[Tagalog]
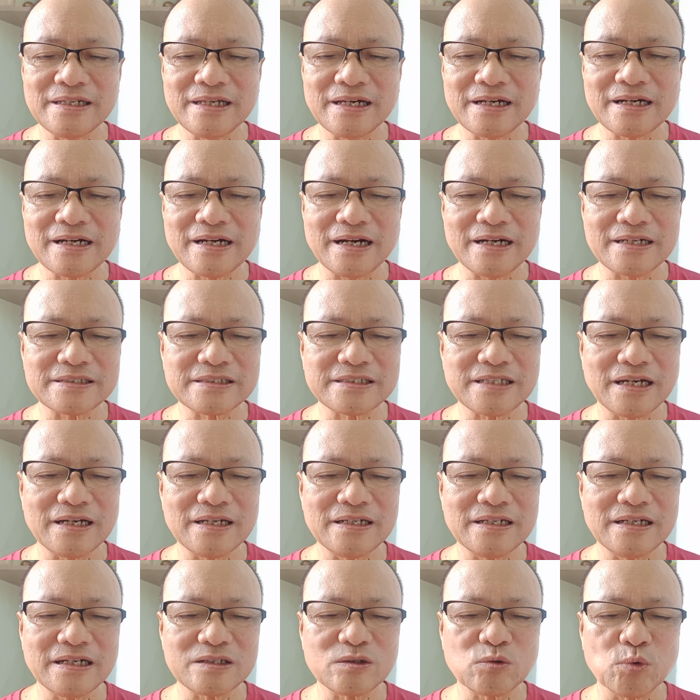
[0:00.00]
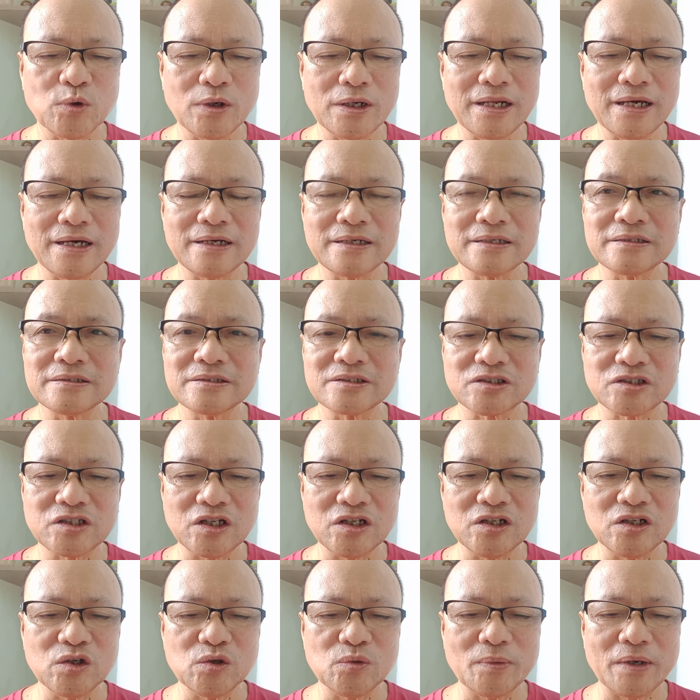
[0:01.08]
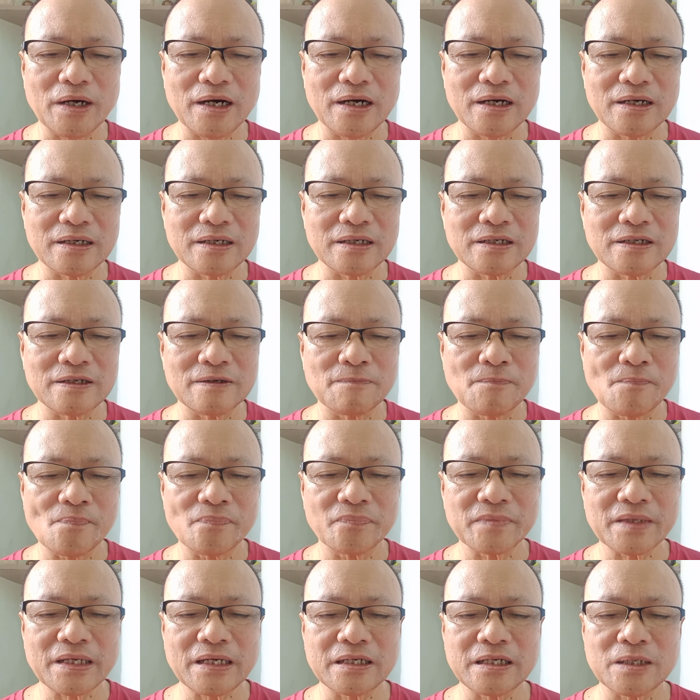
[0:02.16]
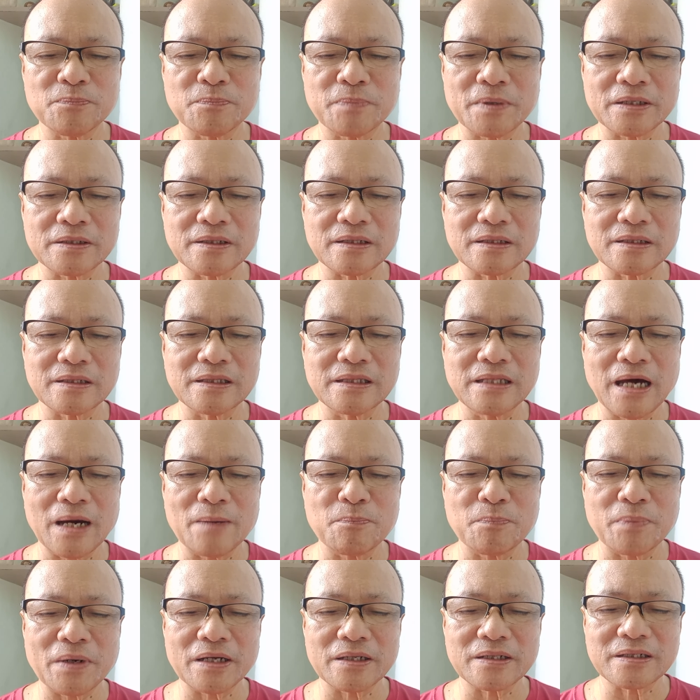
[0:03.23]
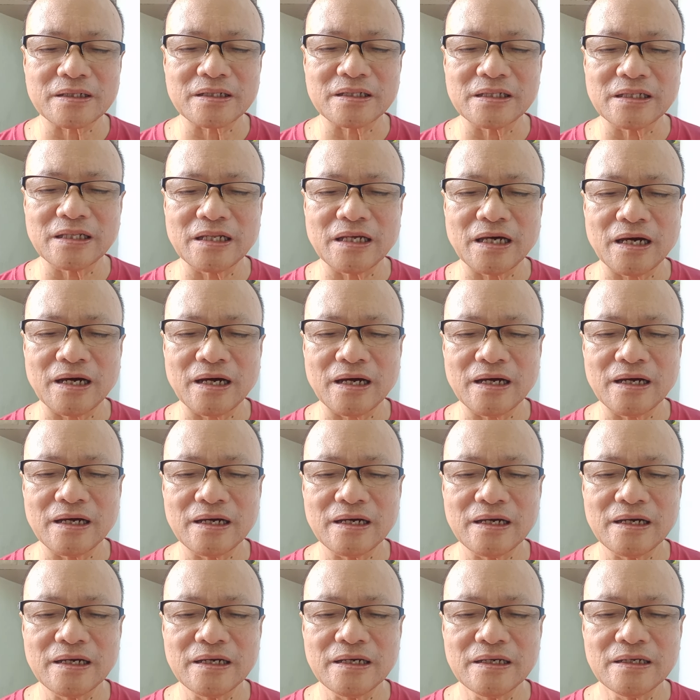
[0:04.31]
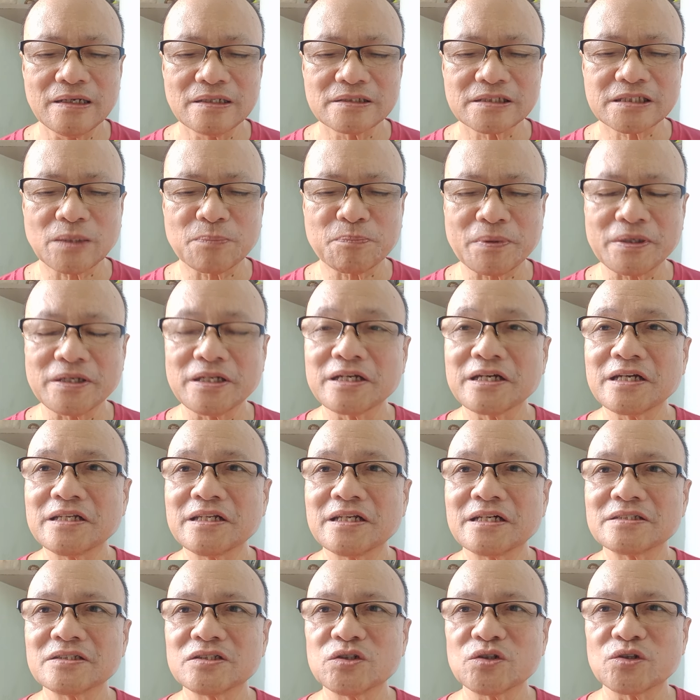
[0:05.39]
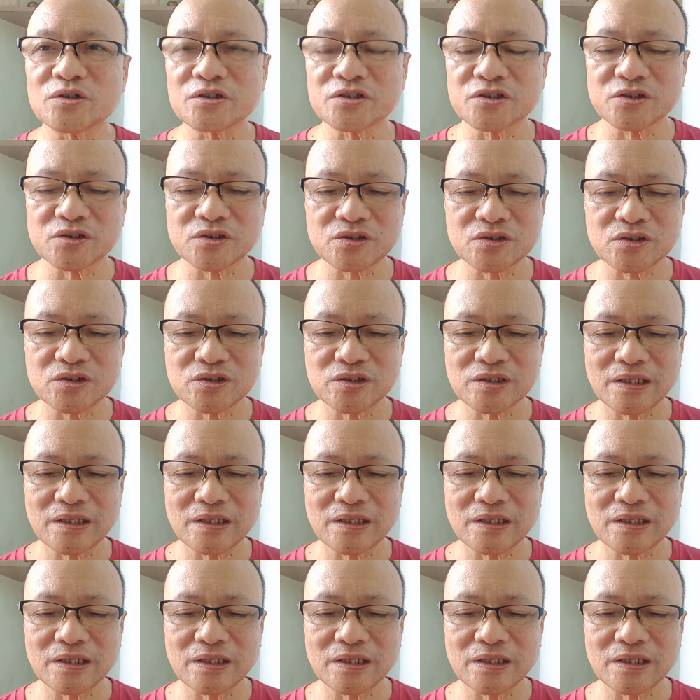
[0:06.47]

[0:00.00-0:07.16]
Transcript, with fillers: nagkasala at walang sino mang karapat dapat na sa paningin ng Diyos.